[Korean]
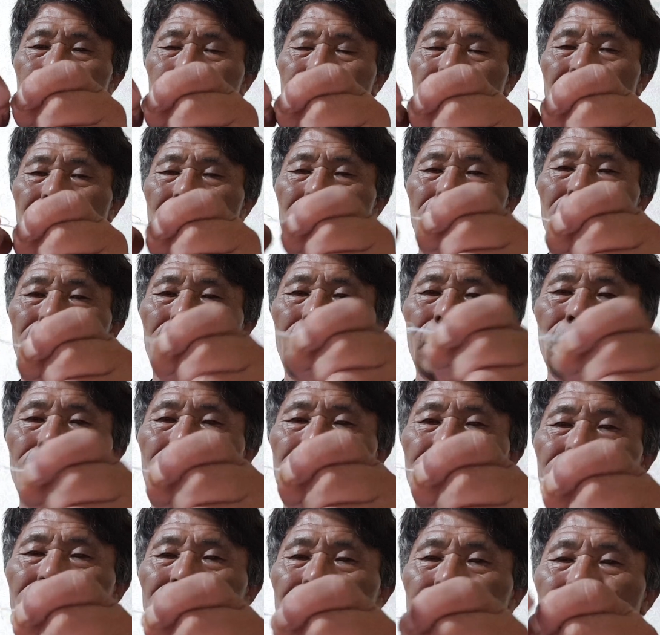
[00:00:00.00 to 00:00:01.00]
자,
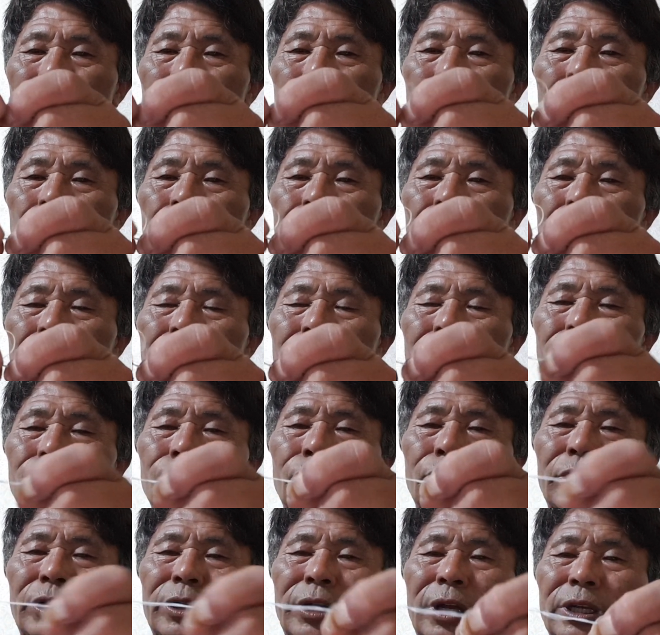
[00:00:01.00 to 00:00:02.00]
지직하고 풀리는
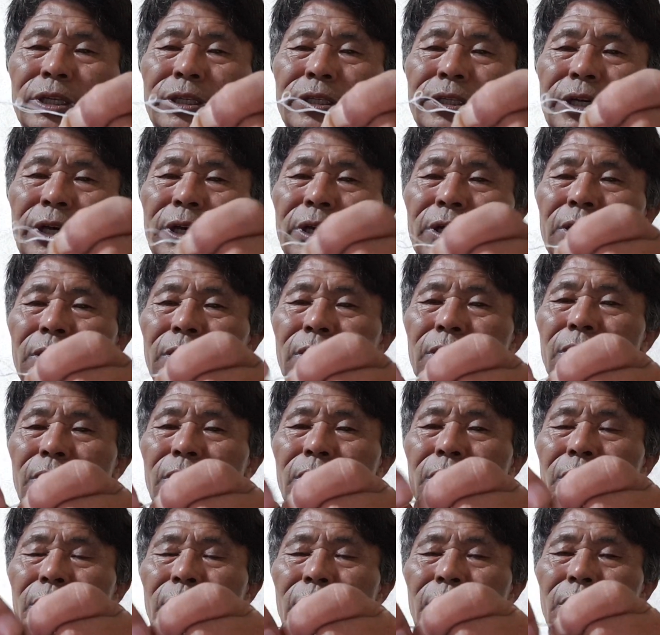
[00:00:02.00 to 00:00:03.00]
소리 나지?
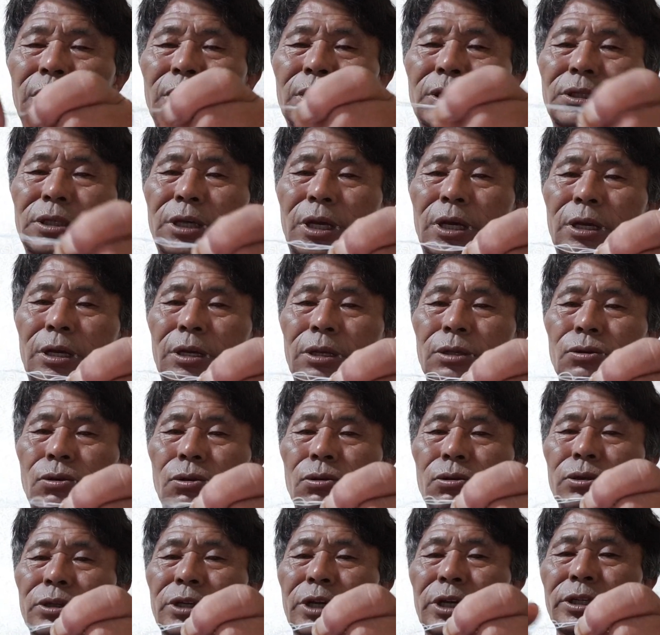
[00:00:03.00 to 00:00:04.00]
자,
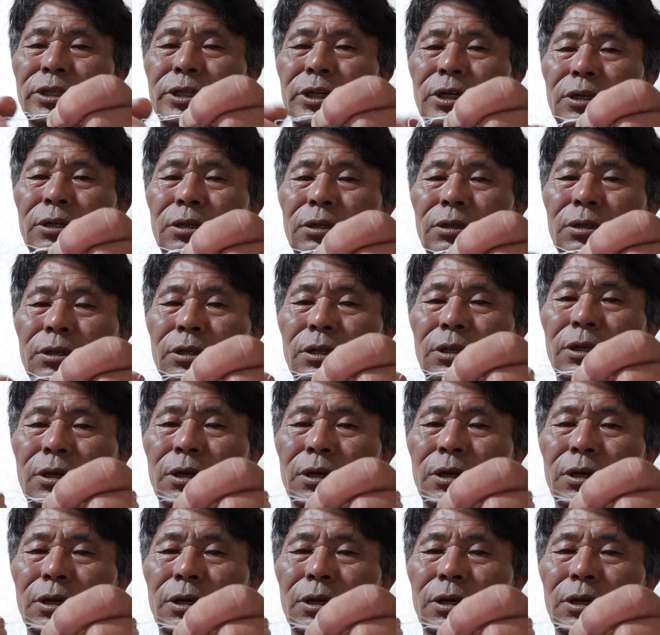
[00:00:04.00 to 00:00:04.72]
요거 자체는